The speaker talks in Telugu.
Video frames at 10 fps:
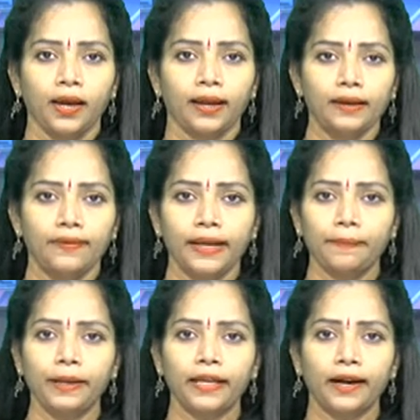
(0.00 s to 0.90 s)
రైల్వే
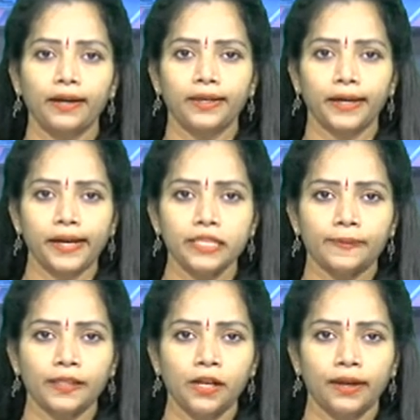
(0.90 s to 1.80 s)
డబ్లింగ్ అండర్
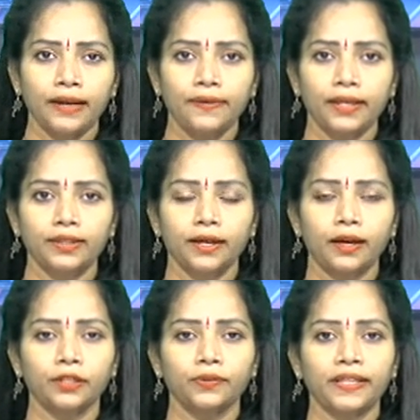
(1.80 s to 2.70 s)
టన్నెల్స్ పనులను రైల్వే
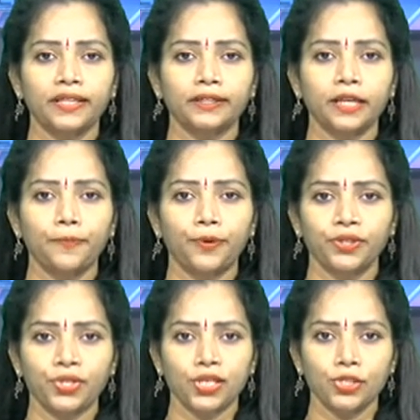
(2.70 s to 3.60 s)
అధికారులు త్వరితగతిన
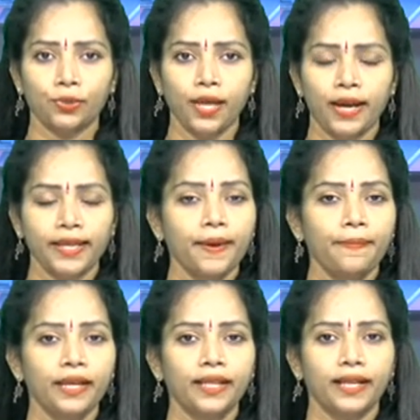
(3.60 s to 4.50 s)
పూర్తి చేస్తున్నారని
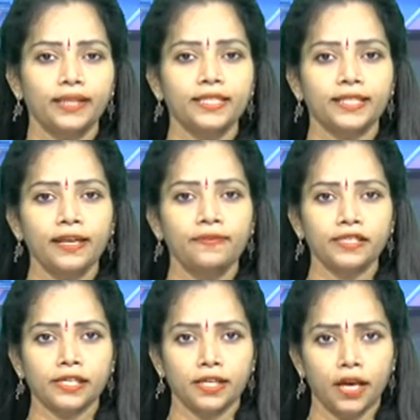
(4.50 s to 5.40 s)
ఎమ్మెల్యే గ్రంథి
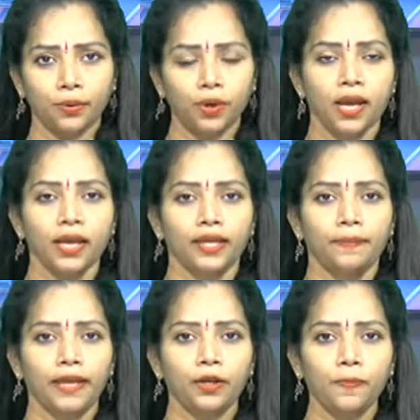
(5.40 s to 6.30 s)
శ్రీనివాస్ అన్నారు
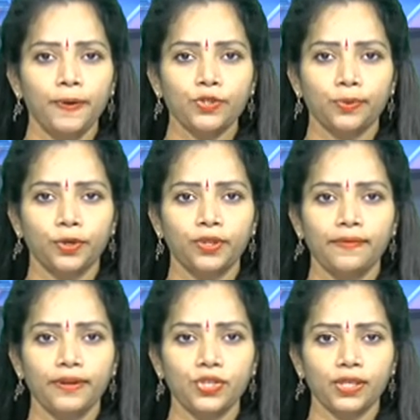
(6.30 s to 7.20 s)
ఈ మేరకు పశ్చిమ
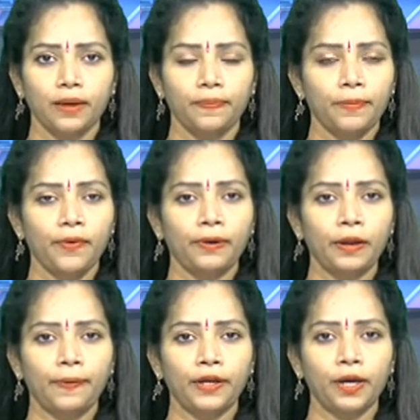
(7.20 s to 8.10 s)
గోదావరి జిల్లా
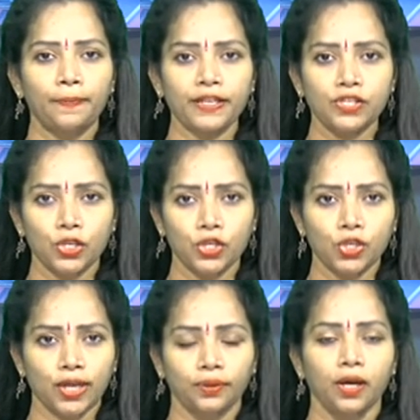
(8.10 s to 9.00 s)
భీమవరంలో పనులను
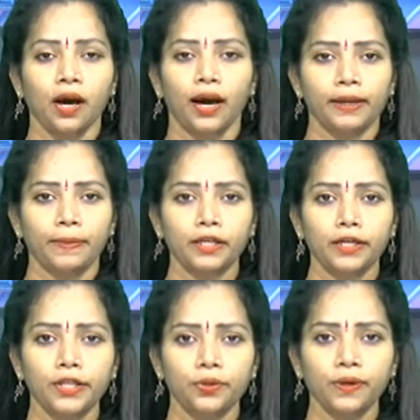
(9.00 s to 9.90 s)
పరిశీలించారు ఆయన
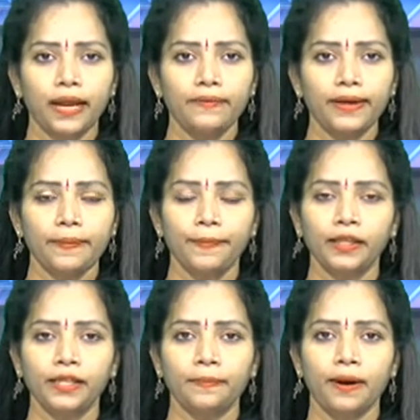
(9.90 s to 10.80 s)
మాట్లాడుతూ రైల్వే
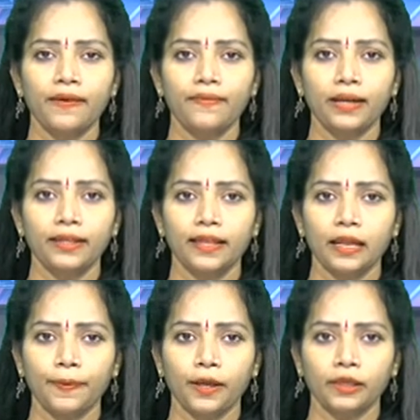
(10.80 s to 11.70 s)
డబ్లింగ్ నిర్మాణం వల్ల
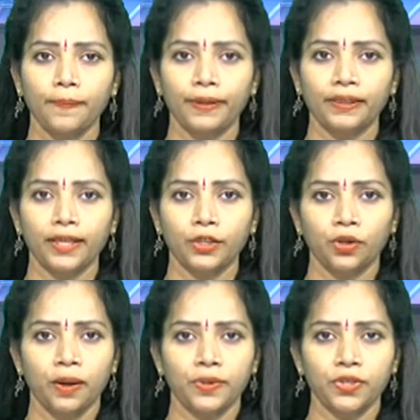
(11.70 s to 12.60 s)
తీర ప్రాంతం పెద్ద
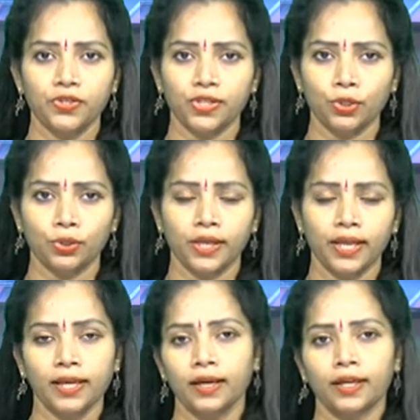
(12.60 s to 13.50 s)
ఎత్తున అభివృద్ధి
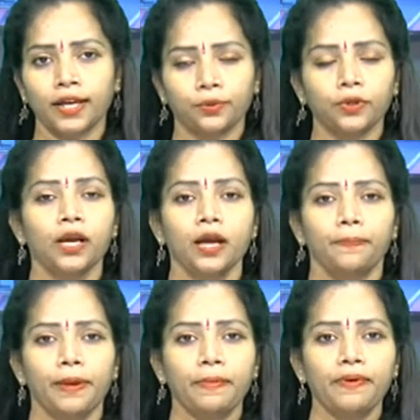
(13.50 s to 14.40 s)
చెందుతుందని అన్నారు
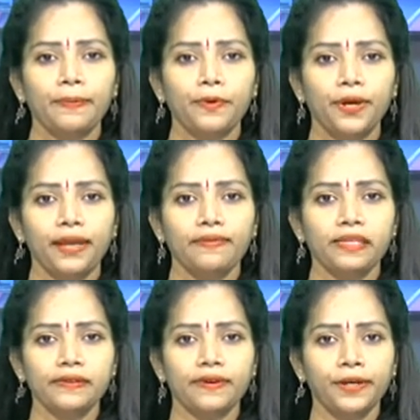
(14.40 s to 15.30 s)
భీమవరం నుండి
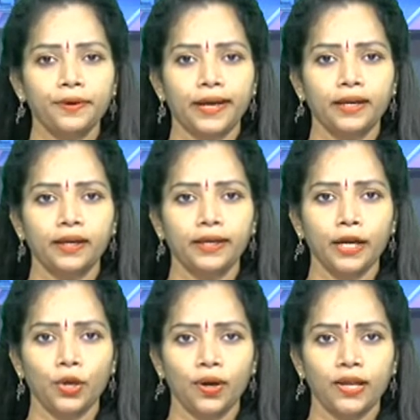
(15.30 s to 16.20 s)
విజయవాడకు రెండు
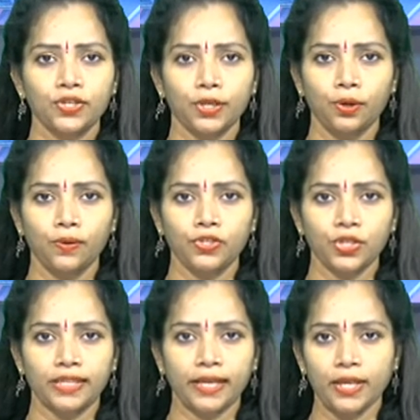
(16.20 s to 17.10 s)
గంటల్లోగా
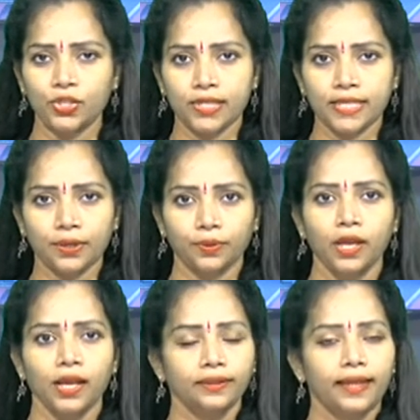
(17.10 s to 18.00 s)
చేరుకోవచ్చని తెలియజేశారు
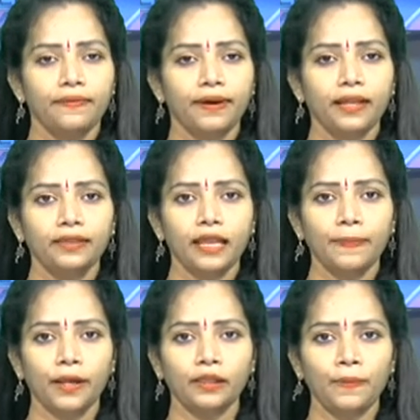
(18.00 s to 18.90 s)
దీనివల్ల
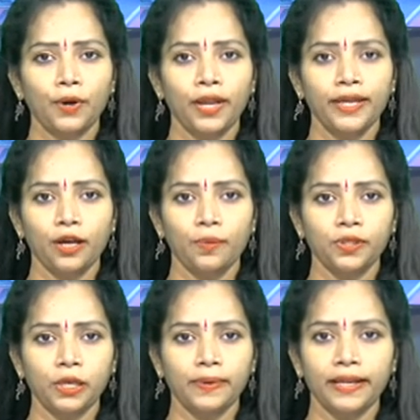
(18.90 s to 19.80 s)
తీర ప్రాంతం నుండి
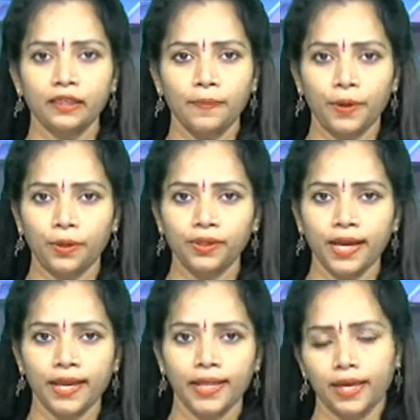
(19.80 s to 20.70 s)
ఎగుమతులు మరింత పెరుగుతాయని